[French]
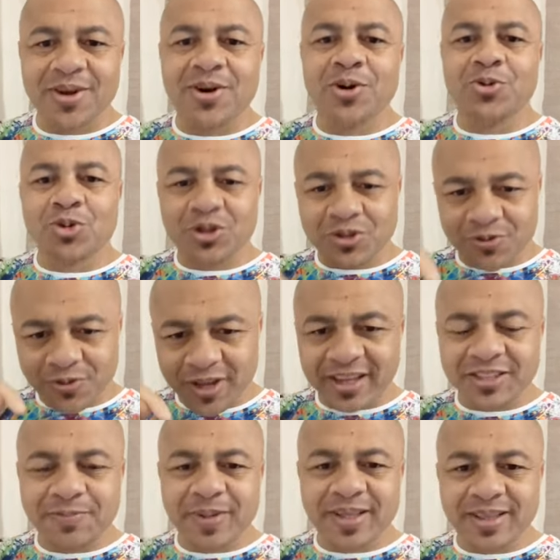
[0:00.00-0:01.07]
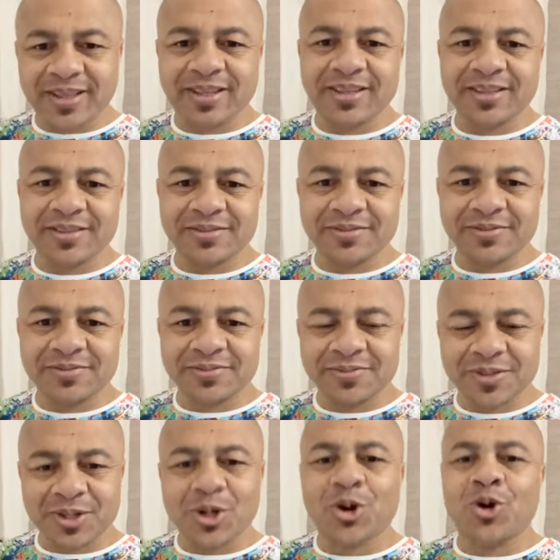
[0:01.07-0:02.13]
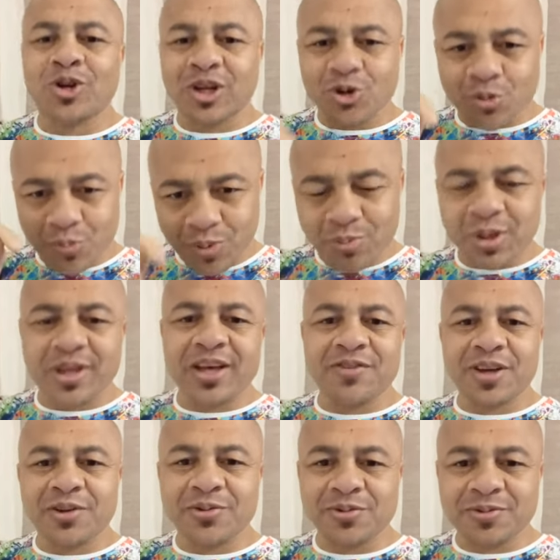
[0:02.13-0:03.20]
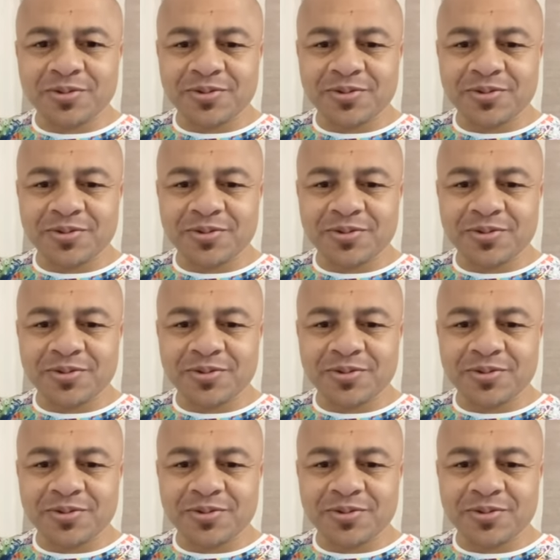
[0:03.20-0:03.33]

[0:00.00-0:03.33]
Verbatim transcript: On doit se faire respecter. On a le public avec nous.